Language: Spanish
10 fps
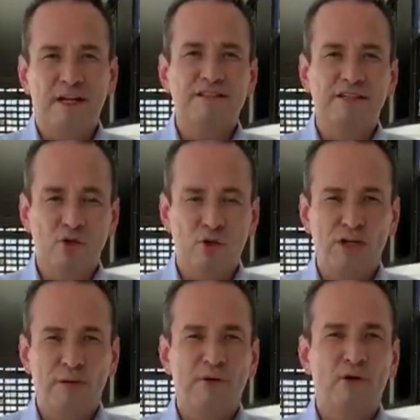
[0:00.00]

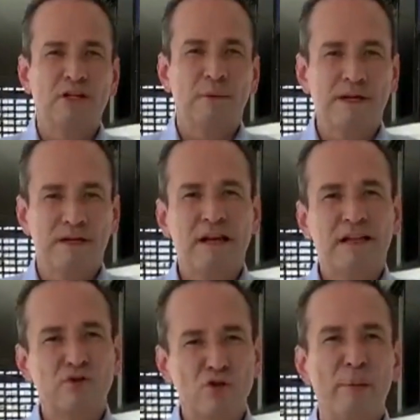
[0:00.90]
transitoria, pero también
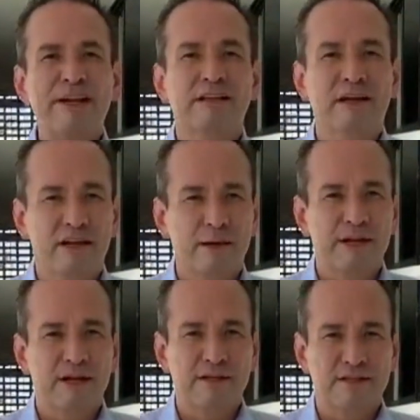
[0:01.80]
la ayuda humanitaria de
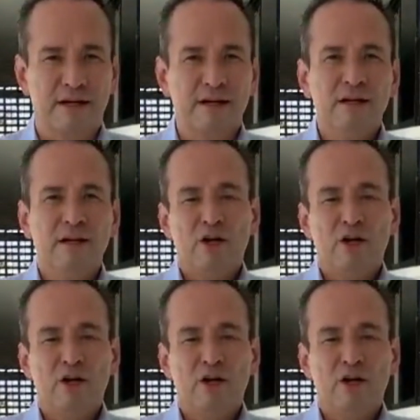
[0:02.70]
emergencia.